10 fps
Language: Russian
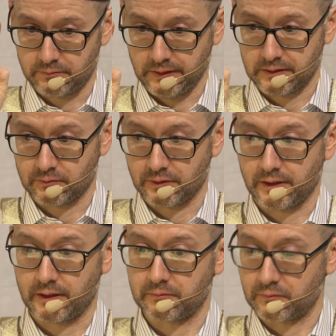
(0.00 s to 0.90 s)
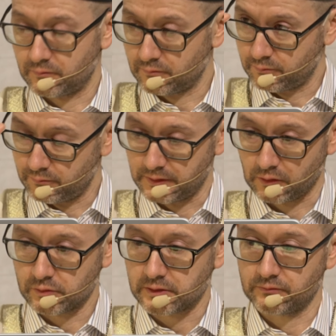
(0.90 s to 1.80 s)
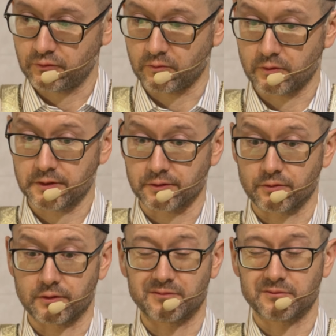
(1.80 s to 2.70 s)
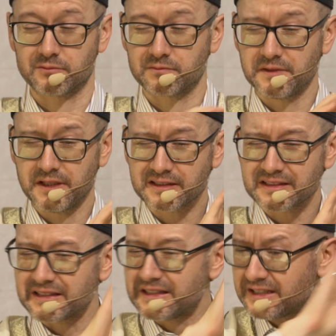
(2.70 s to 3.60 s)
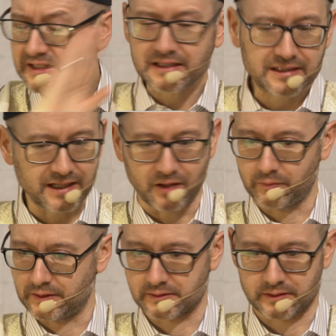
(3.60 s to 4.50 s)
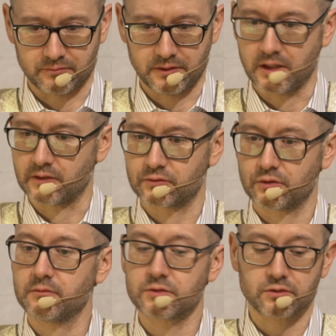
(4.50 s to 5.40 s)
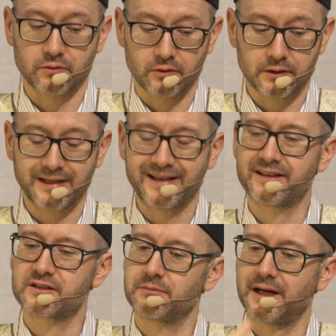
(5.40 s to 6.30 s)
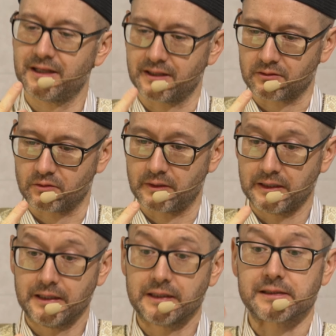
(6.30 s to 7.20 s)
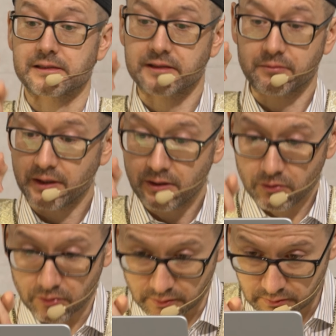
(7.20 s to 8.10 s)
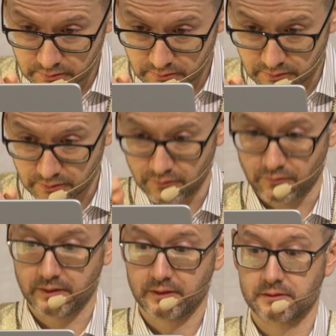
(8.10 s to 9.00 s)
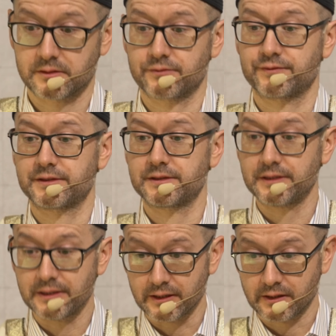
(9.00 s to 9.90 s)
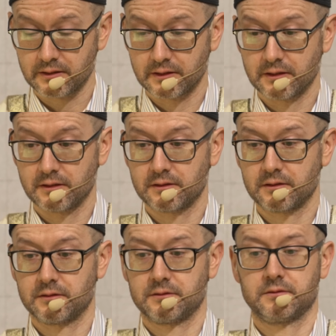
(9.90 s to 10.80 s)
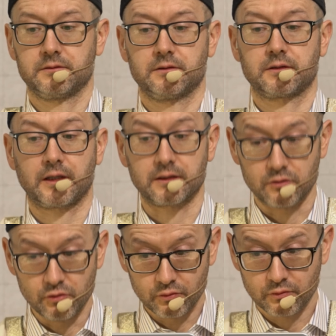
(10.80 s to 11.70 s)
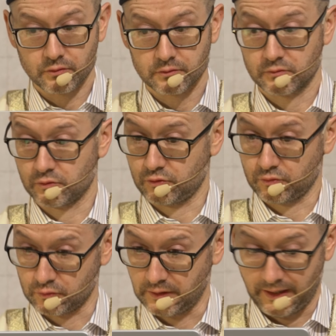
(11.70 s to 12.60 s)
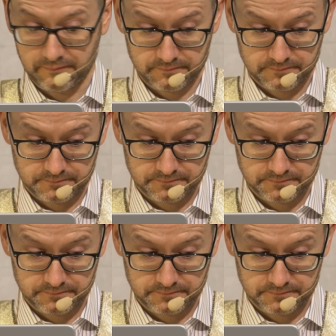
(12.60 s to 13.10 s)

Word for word: Поэтому я на русском формулирую. Нет ни капли сомнения в том, что он соберет вас всех ко дню суда.